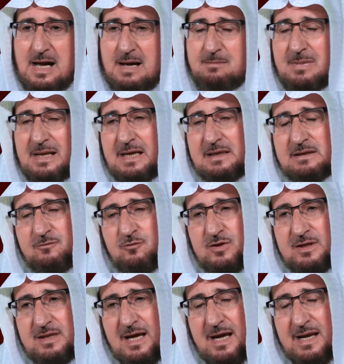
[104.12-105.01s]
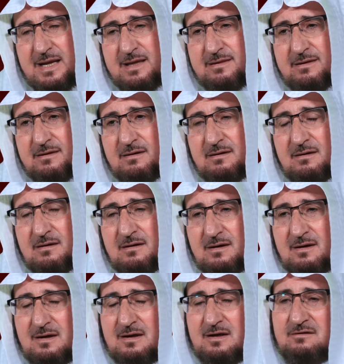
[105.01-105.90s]
اما الهدف الثالث
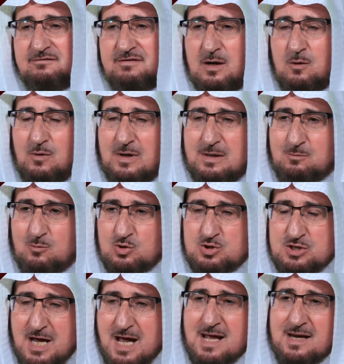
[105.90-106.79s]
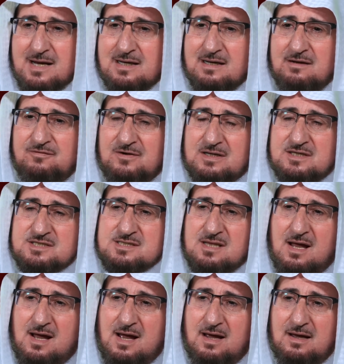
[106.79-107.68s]
فهو المشاركه في
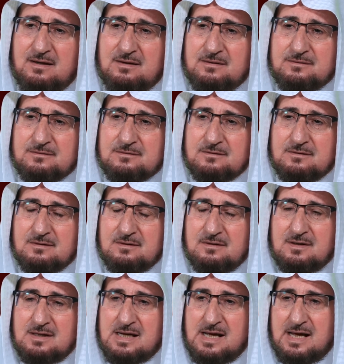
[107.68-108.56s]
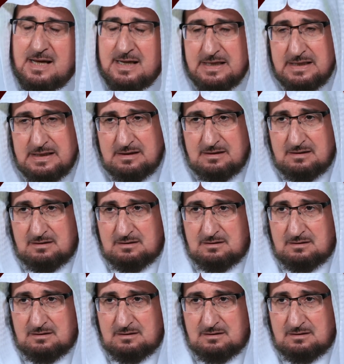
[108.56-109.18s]
الاصلاح اي